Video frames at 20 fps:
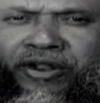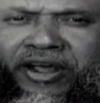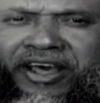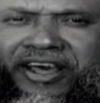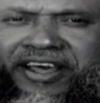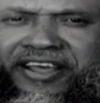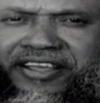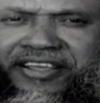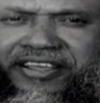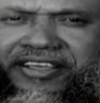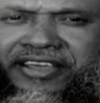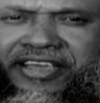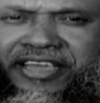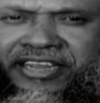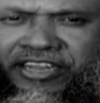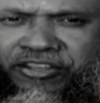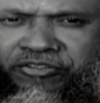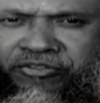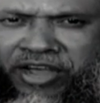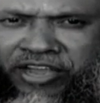উপলব্ধি করা
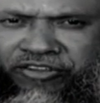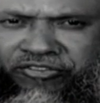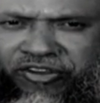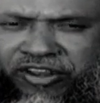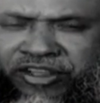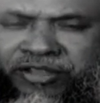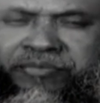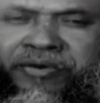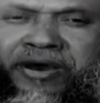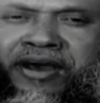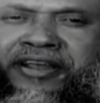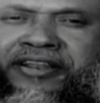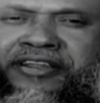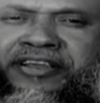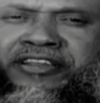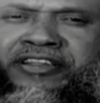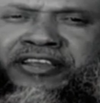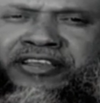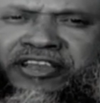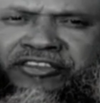এটাই তো আসল
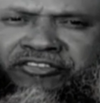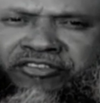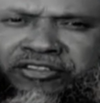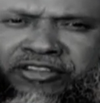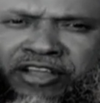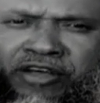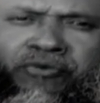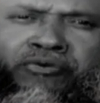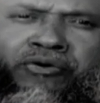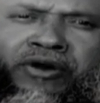ইমান এটাই